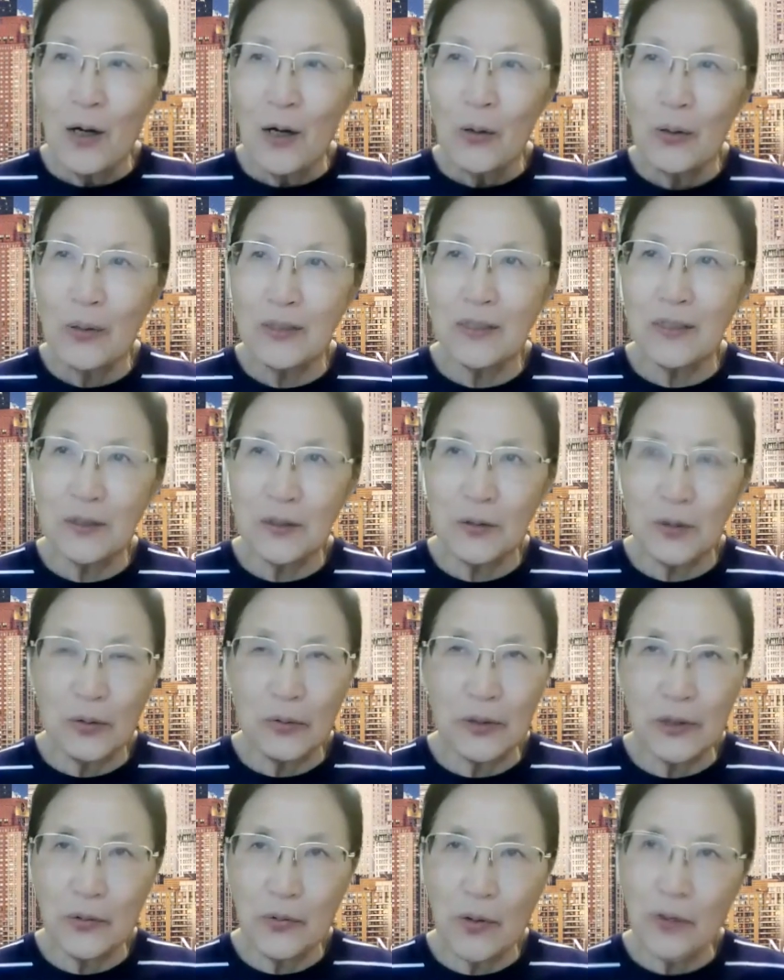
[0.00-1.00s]
或者说，
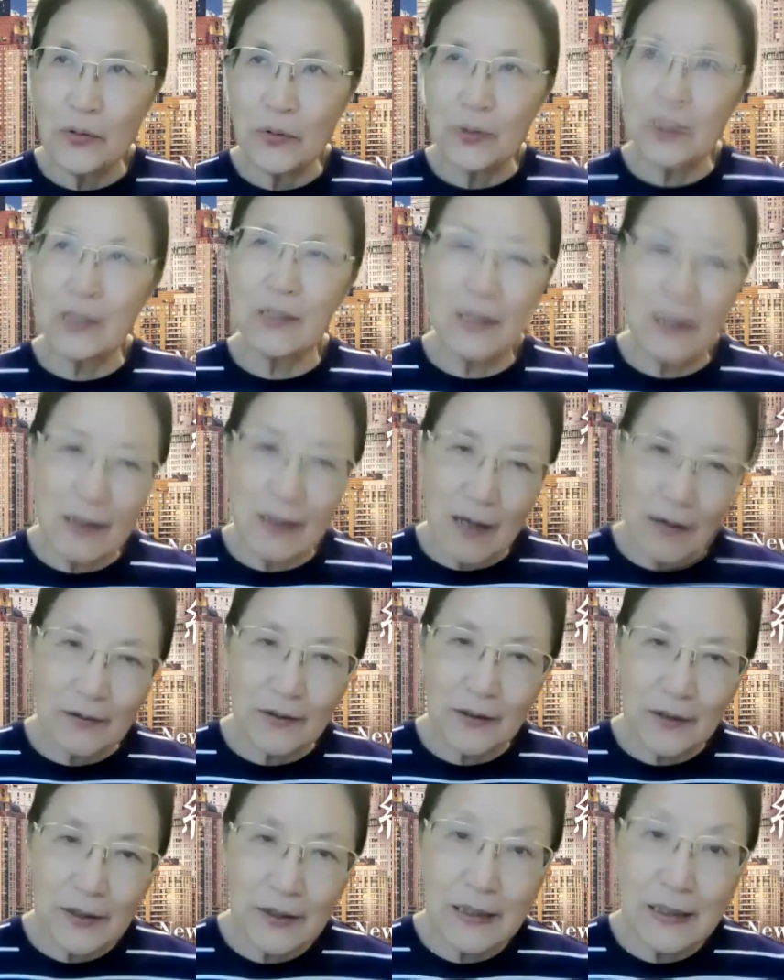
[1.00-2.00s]
我希望有个更好
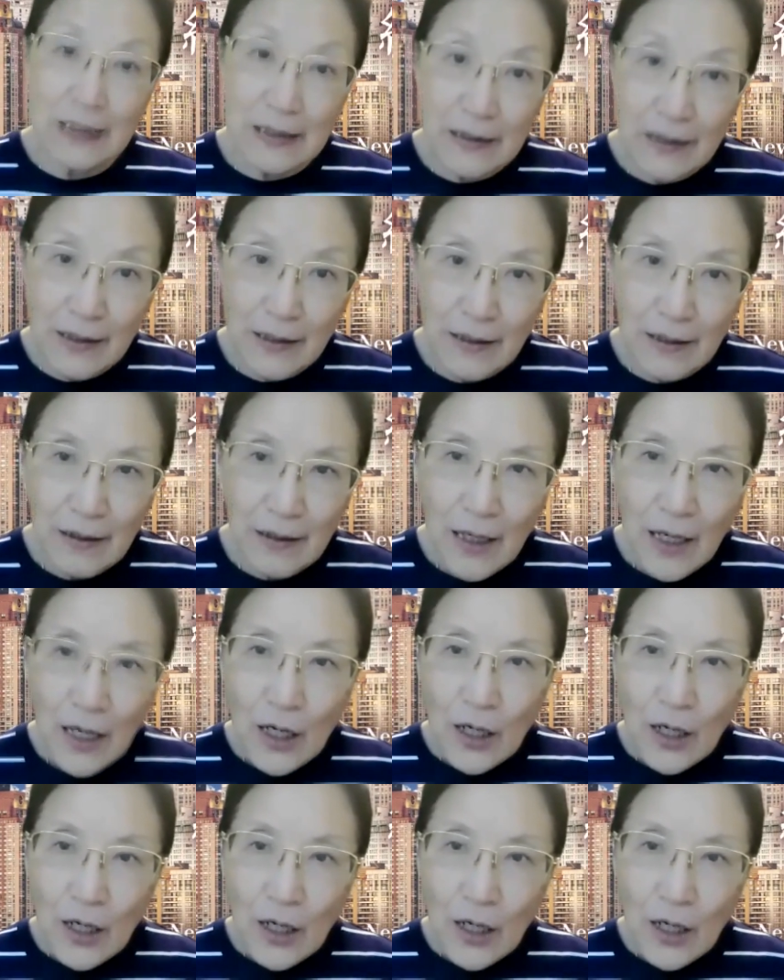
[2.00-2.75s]
的事业。